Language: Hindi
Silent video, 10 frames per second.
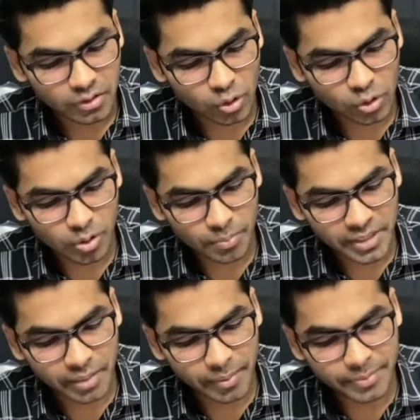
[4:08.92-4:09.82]
डॉट कॉम
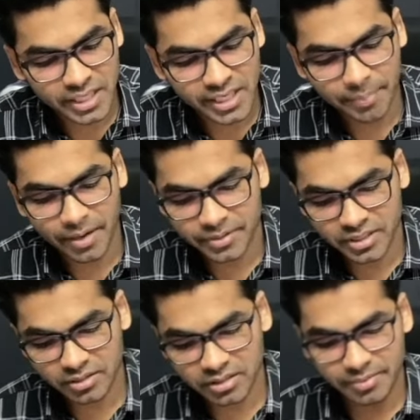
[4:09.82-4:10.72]
इनकी वेबसाइट या फिर
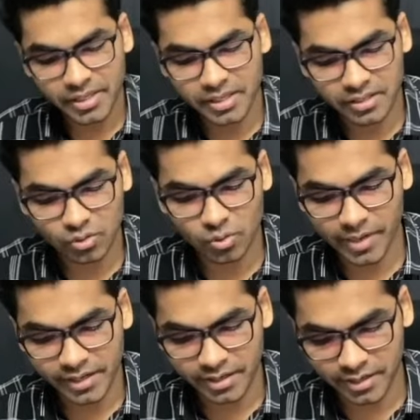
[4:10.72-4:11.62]
अमेजन से भी इसको
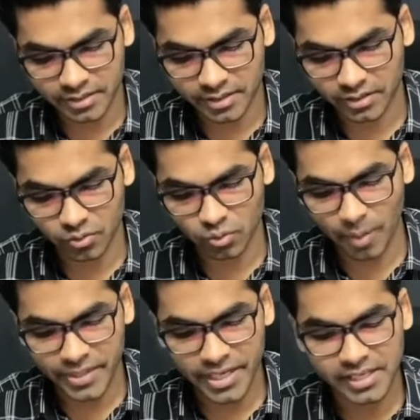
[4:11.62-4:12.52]
बाय कर सकते हो तो
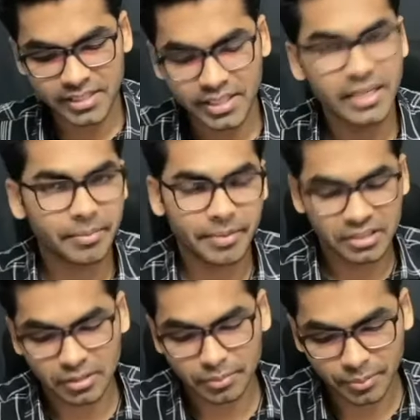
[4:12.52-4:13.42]
आप देख लीजिएगा लिंक मैंने
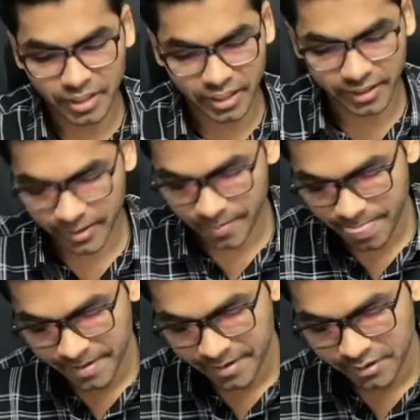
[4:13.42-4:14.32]
डिस्क्रिप्शन में दे रखी है
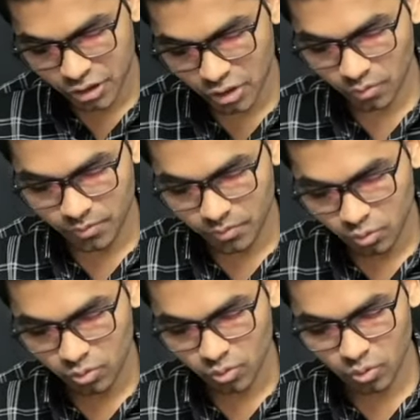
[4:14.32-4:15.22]

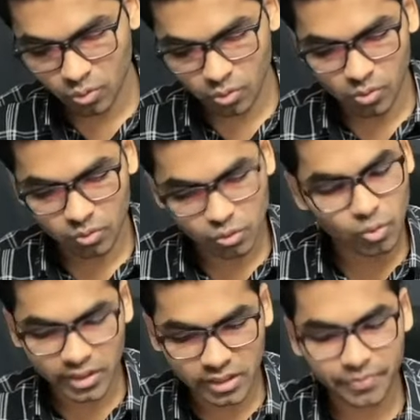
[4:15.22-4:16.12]
तो
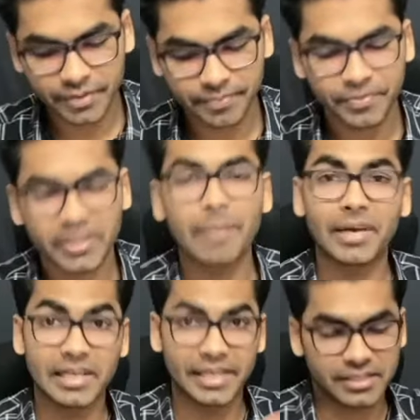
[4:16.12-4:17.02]
शुरू करते हैं फिर
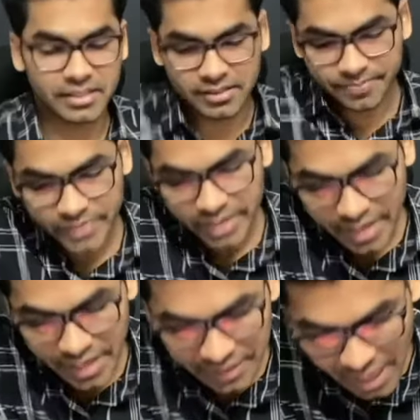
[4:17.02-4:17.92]
केमिकल रिएक्शंस
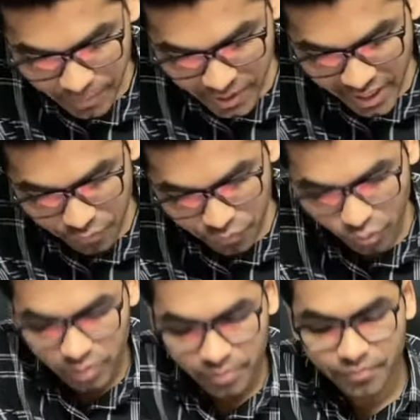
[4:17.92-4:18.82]
ये आपका क्या है
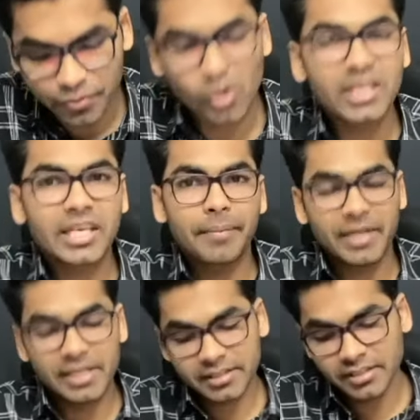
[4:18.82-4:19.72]
फिनॉल फिनॉल की
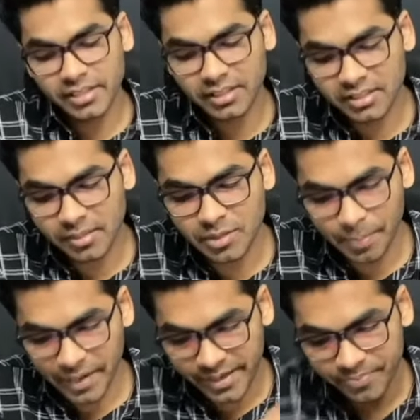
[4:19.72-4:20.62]
केमिकल रिएक्शन देखते हैं सबसे
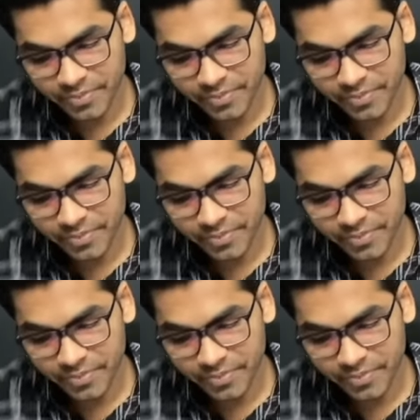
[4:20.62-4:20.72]
पहले